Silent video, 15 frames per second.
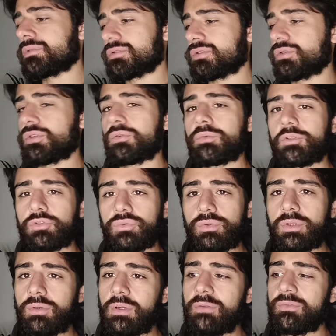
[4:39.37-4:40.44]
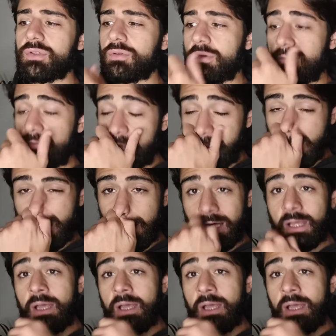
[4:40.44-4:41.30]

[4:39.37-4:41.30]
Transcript: questo lo dico per tutti quelli che vedono i video.